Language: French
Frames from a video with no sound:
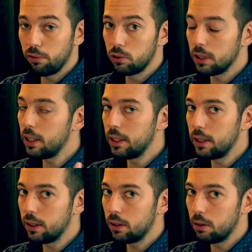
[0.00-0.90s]
faisaient
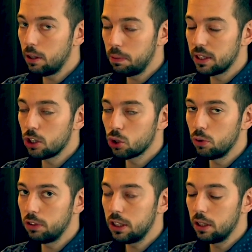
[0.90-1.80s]
les dépistages
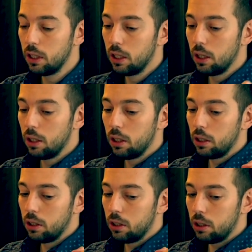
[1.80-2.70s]
Covid.
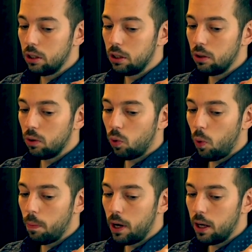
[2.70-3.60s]

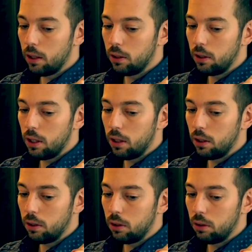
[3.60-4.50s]
On m'a
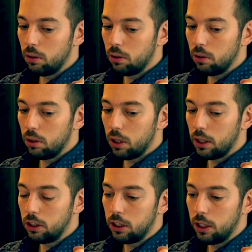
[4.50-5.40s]

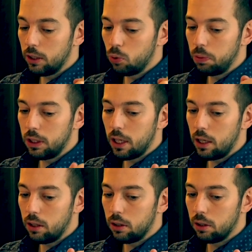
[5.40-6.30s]
indiqué un
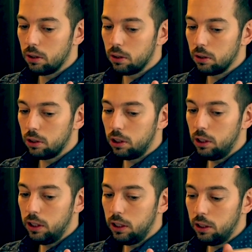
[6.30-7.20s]
hôpital
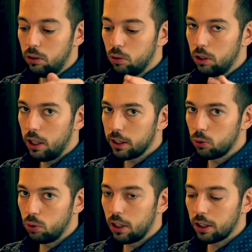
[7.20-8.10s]
qui donnait les
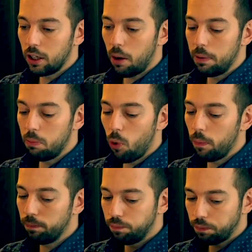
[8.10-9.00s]
résultats très rapidement.